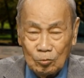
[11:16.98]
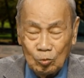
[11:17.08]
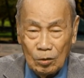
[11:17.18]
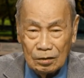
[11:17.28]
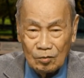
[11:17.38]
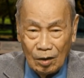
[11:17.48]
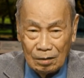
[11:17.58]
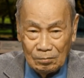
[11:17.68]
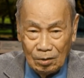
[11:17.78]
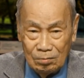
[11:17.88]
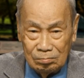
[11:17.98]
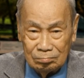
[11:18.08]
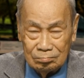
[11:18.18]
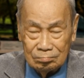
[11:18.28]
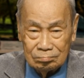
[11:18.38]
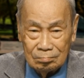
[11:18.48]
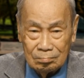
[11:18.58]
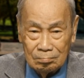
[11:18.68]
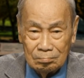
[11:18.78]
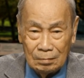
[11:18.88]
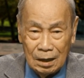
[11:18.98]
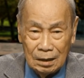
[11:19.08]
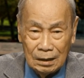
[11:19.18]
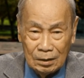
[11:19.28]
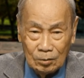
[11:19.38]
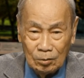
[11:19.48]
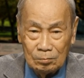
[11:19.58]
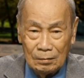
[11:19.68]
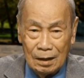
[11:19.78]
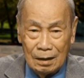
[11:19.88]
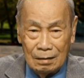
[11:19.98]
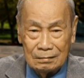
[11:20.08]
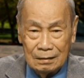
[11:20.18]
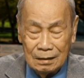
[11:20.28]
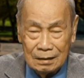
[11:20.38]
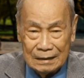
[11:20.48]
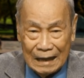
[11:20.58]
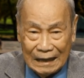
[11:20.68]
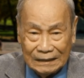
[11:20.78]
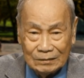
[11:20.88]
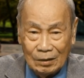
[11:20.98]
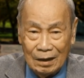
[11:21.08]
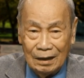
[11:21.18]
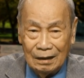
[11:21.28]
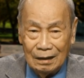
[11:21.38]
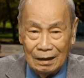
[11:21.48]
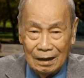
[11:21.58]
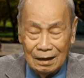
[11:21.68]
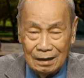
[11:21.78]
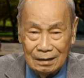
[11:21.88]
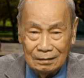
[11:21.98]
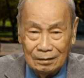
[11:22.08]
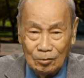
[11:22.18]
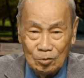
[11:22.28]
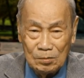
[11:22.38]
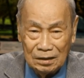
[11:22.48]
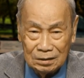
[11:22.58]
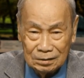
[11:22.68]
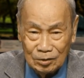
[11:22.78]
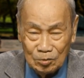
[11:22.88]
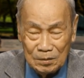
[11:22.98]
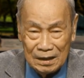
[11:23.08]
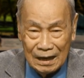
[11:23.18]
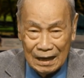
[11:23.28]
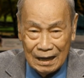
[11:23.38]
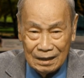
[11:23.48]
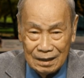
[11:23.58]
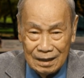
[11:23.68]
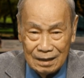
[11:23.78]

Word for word: quân đoàn 4 mở cái cuộc mà giải tỏa ở U Minh Thượng, U Minh Hạ,